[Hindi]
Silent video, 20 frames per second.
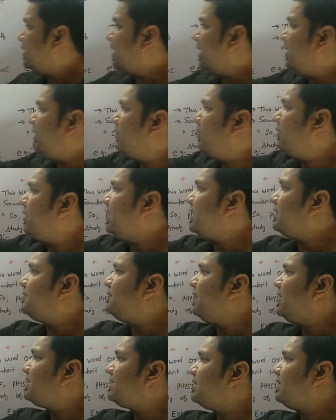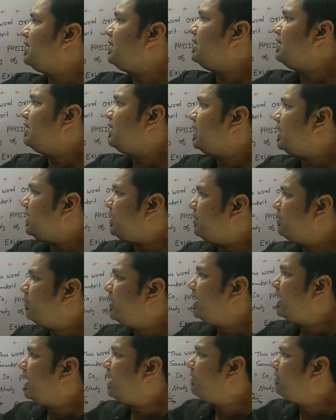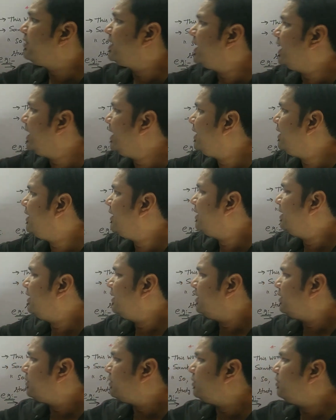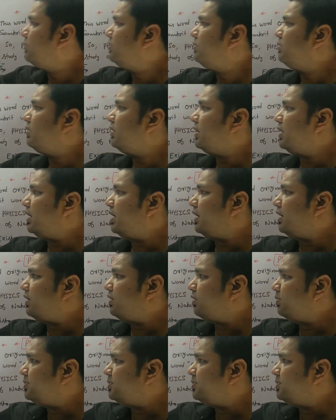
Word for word: द नॉलेज विच human have gained through uh,